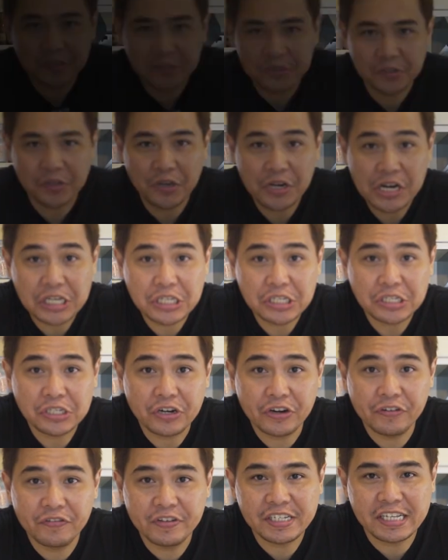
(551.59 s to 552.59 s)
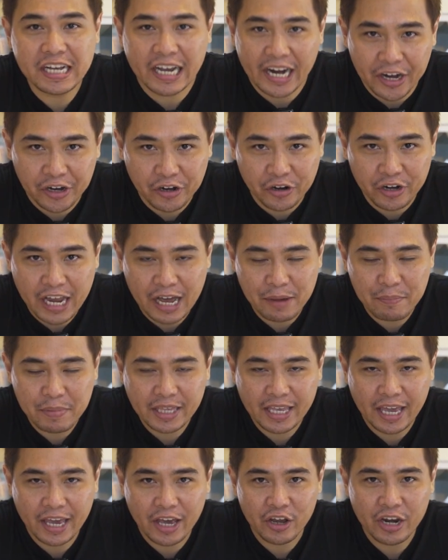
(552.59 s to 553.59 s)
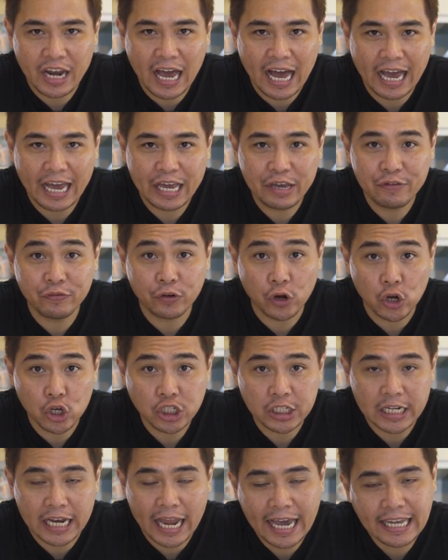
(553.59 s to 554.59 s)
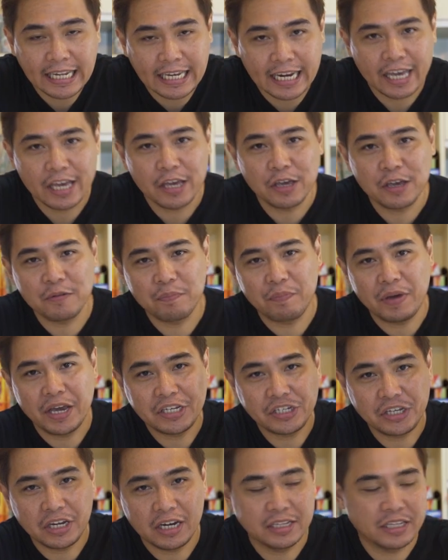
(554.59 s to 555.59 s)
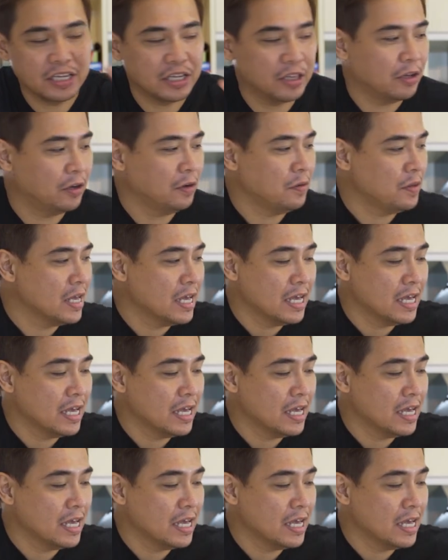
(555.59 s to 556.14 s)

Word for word: So yung service ng aircon namin ngayon ay Frostlight. Lagay ko yung page dito.